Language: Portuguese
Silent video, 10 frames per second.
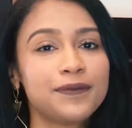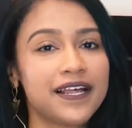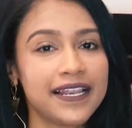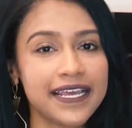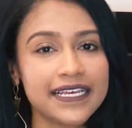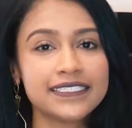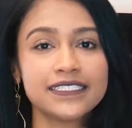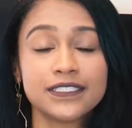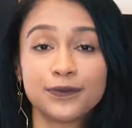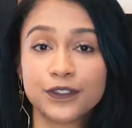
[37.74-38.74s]

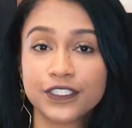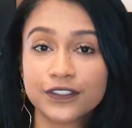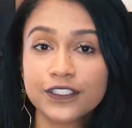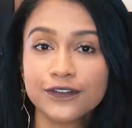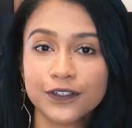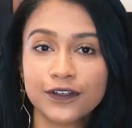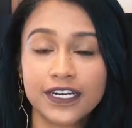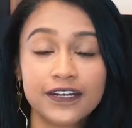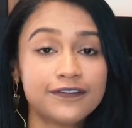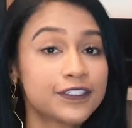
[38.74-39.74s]
palestras e projeções
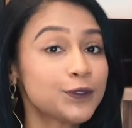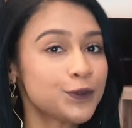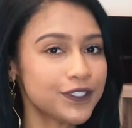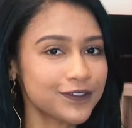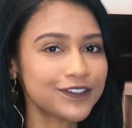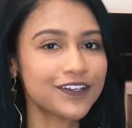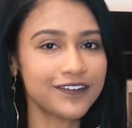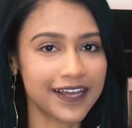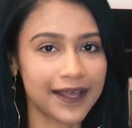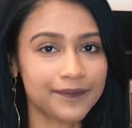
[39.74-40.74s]
fotográficas, tudo em um só
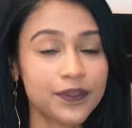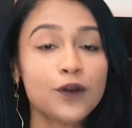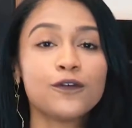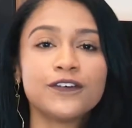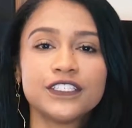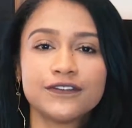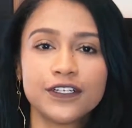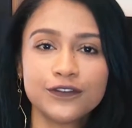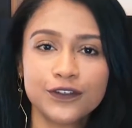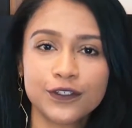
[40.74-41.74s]
lugar. O
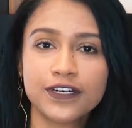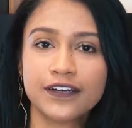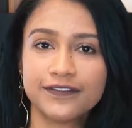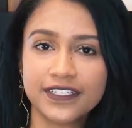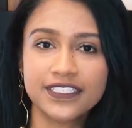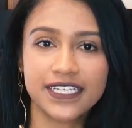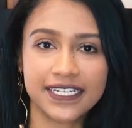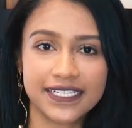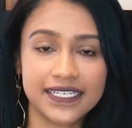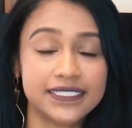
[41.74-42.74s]
Festival de Fotografia em
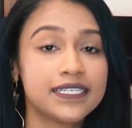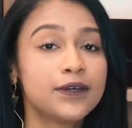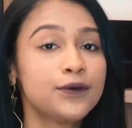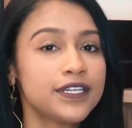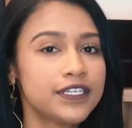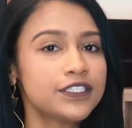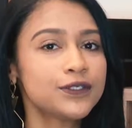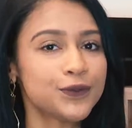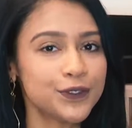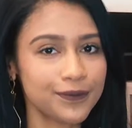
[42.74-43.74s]
Tiradentes reúne
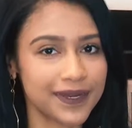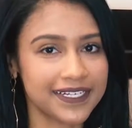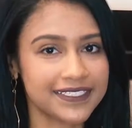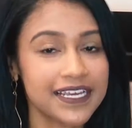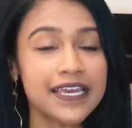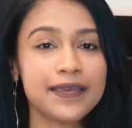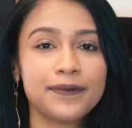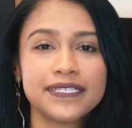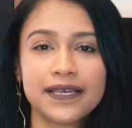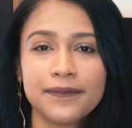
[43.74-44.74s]
isso e muito mais. E
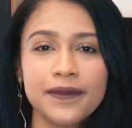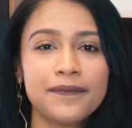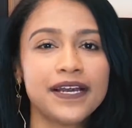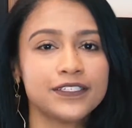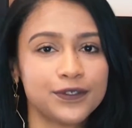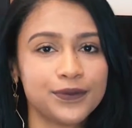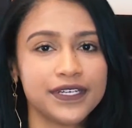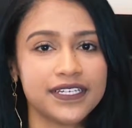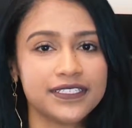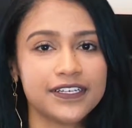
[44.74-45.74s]
para saber mais
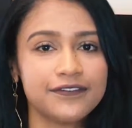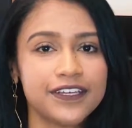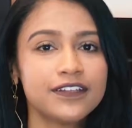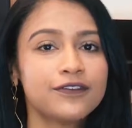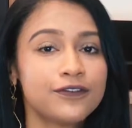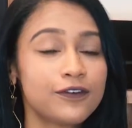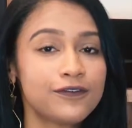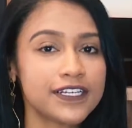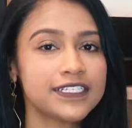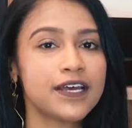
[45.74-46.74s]
sobre esse evento, vou
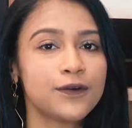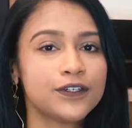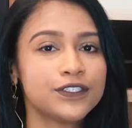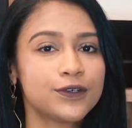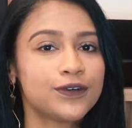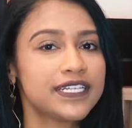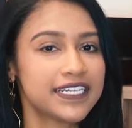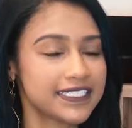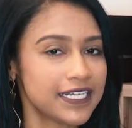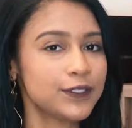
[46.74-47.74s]
conversar hoje com o
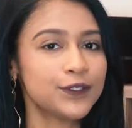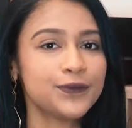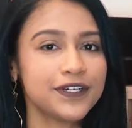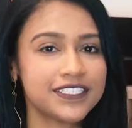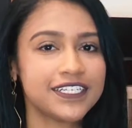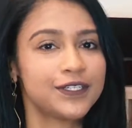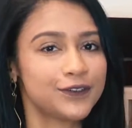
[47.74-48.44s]
idealizador do projeto,